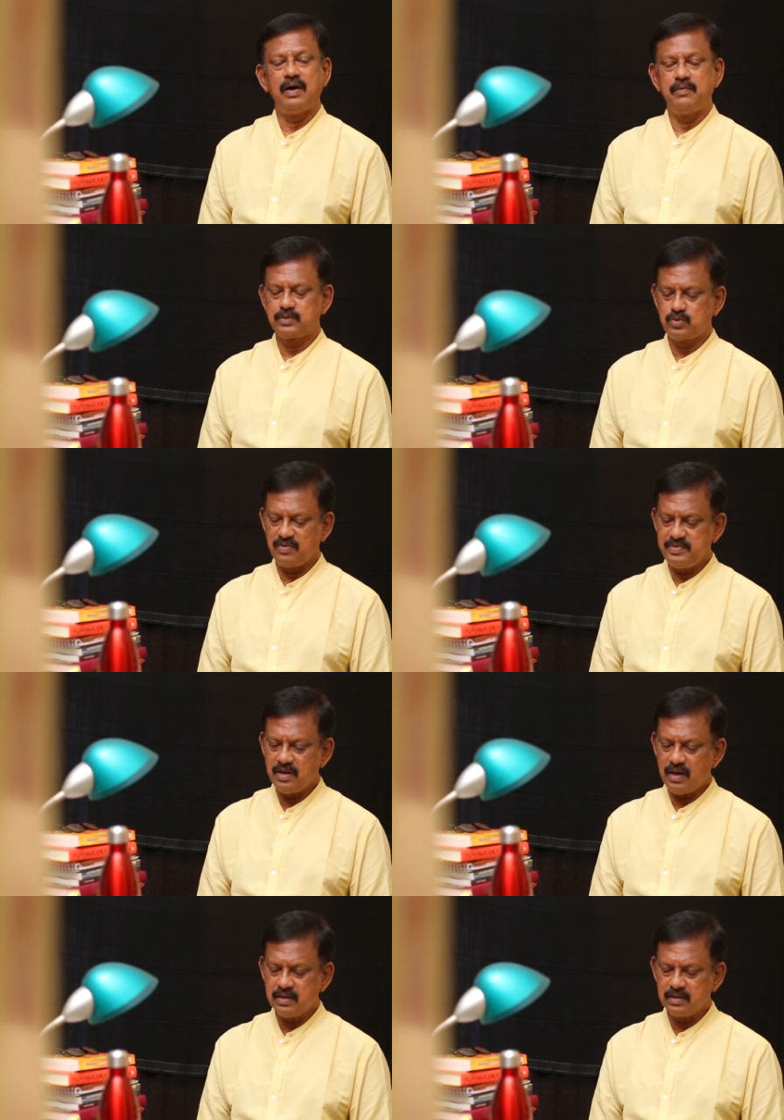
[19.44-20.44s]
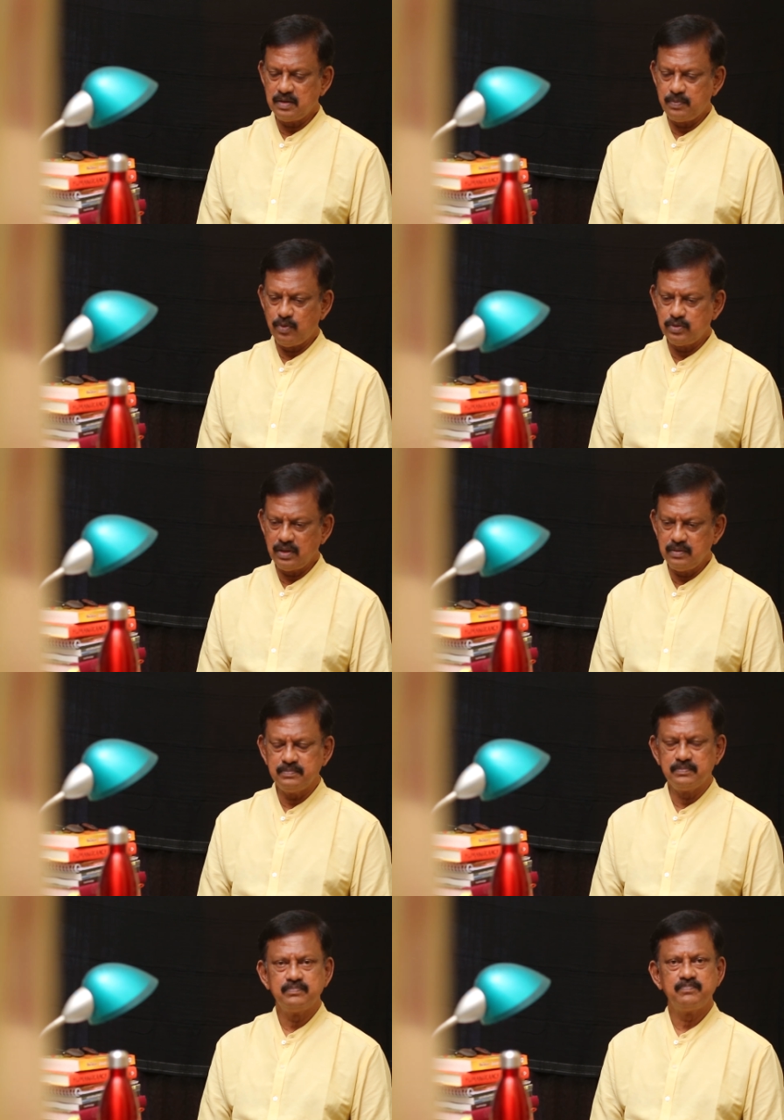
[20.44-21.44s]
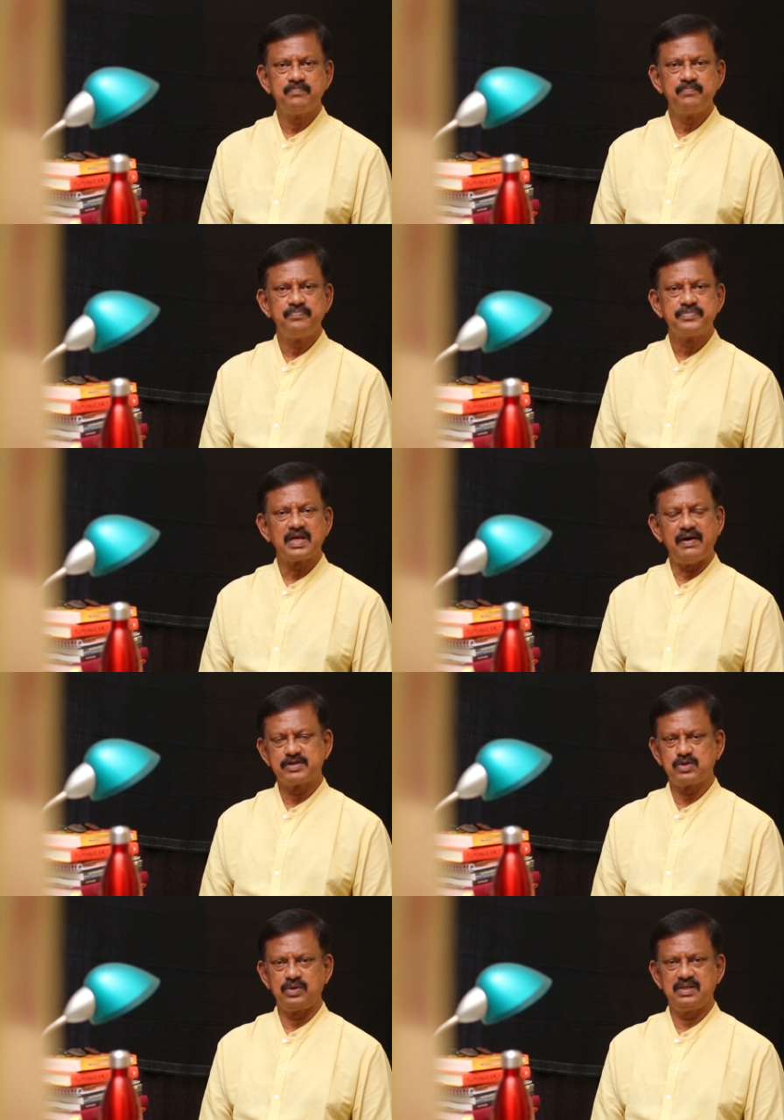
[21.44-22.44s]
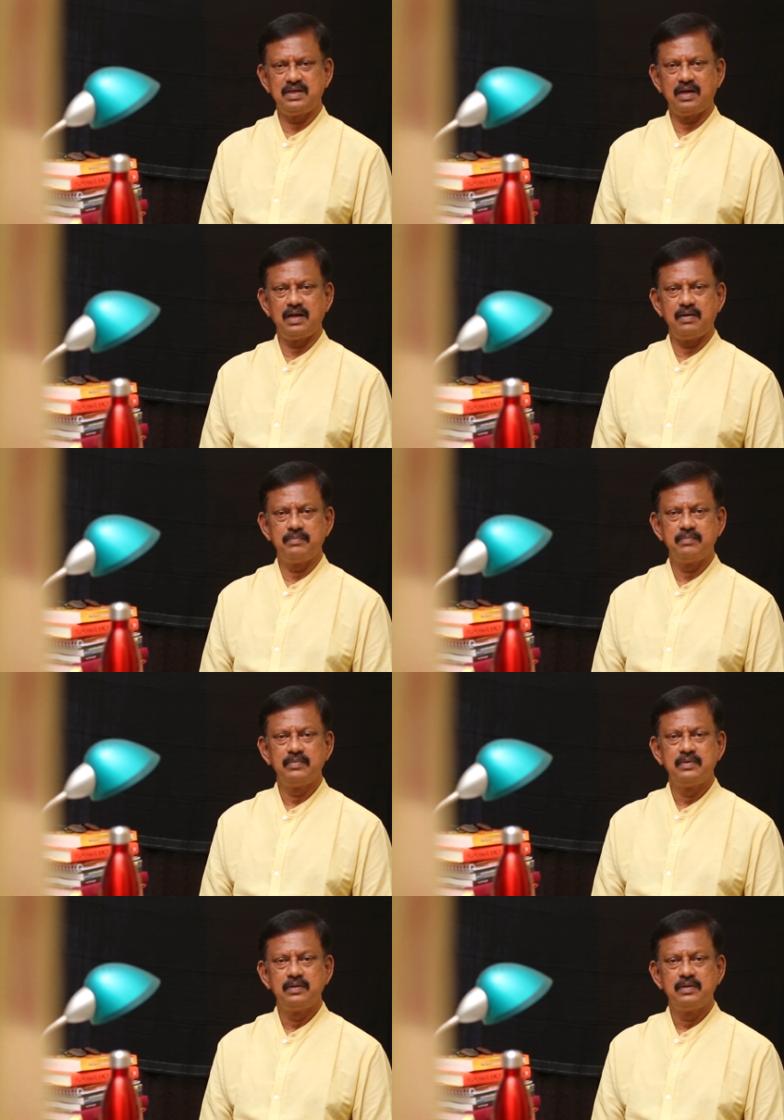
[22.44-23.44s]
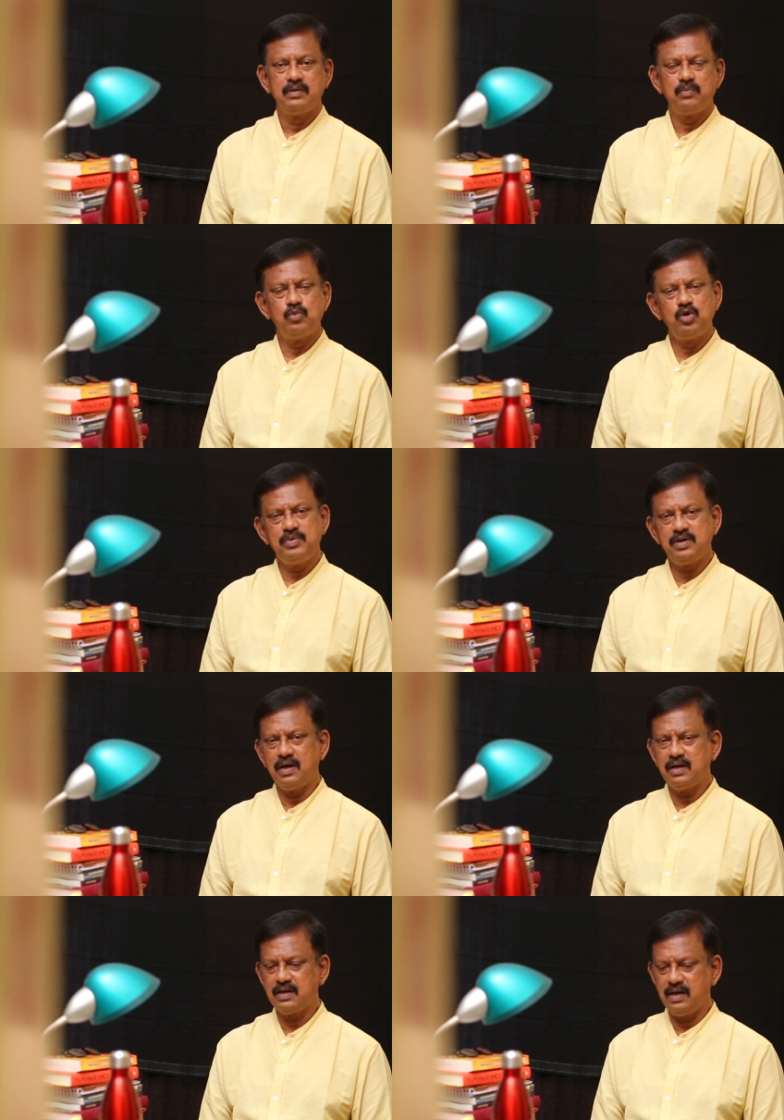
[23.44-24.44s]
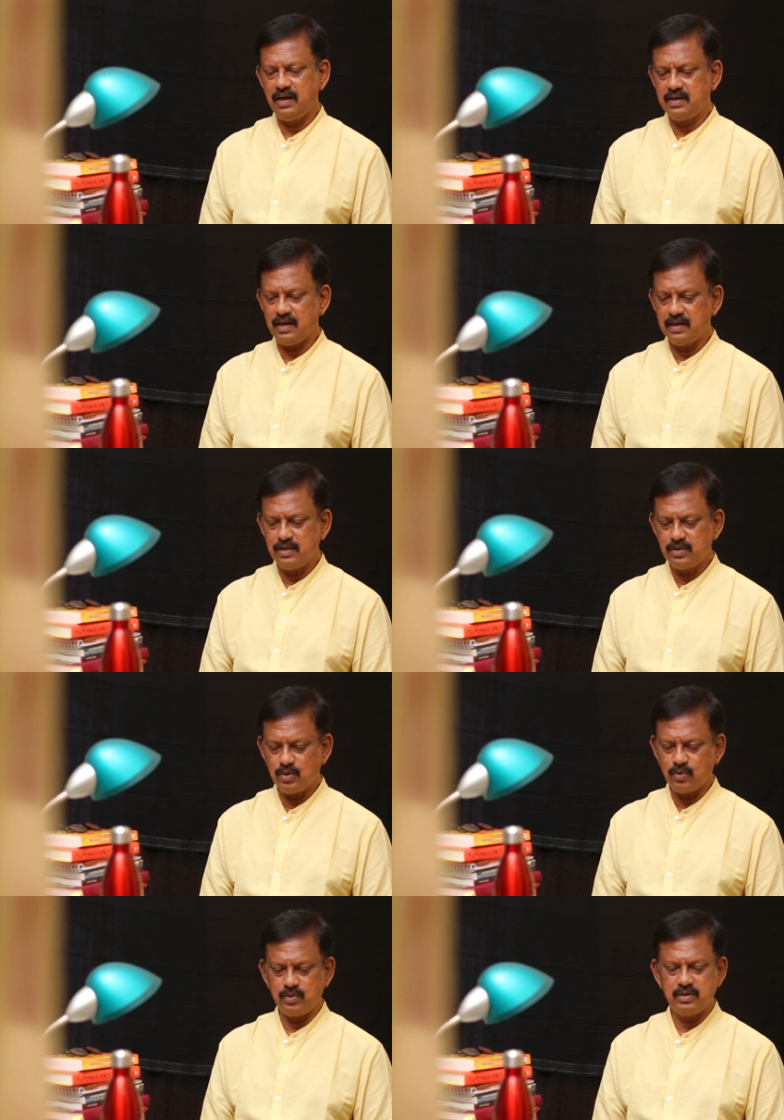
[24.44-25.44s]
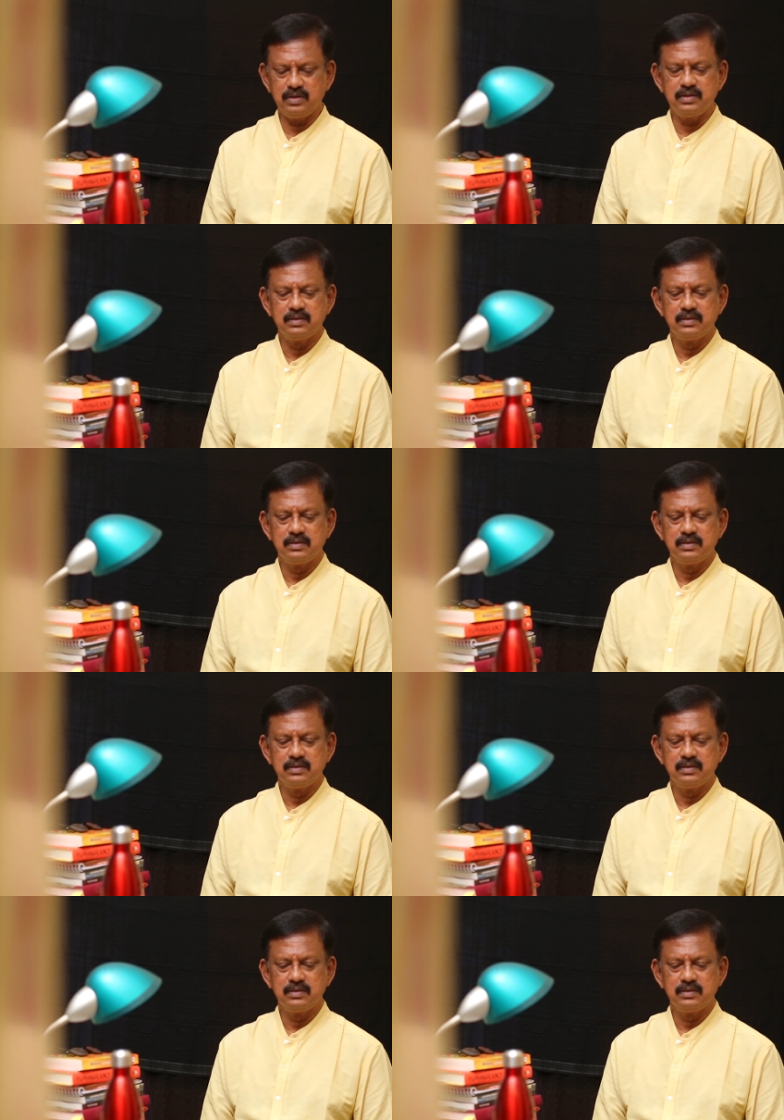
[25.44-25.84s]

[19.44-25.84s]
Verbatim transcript: அவர் துறவியாயிருந்த போதிலும் அவர் சொன்னதையெல்லாம் முழுமையாக கேட்டு அறிந்து கொண்டு